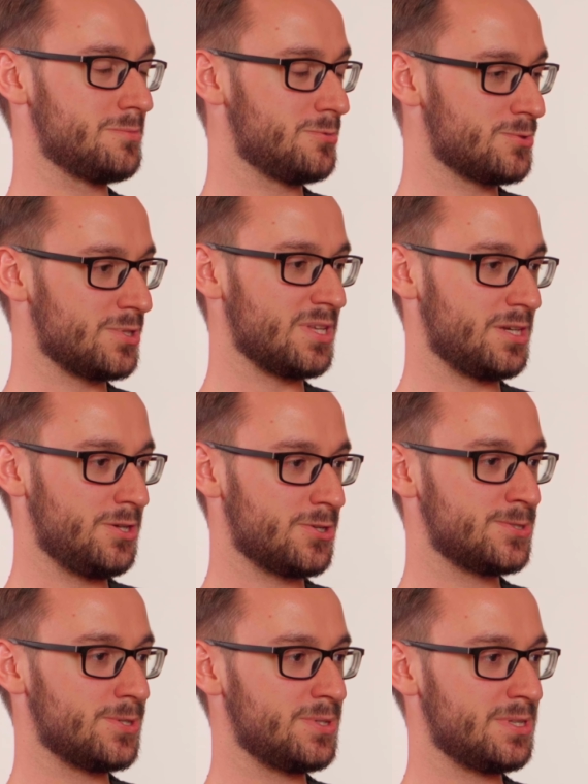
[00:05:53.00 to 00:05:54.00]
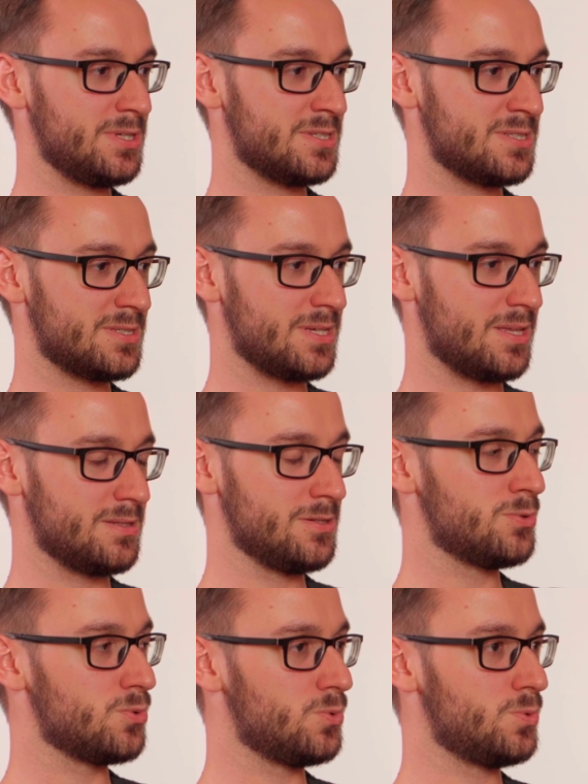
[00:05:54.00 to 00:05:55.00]
dużo takich rozciągniętych scen,
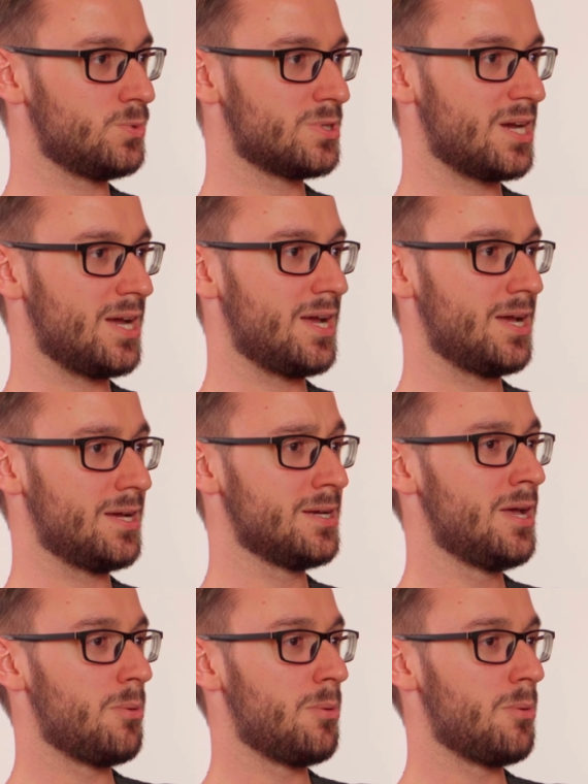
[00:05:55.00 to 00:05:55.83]
które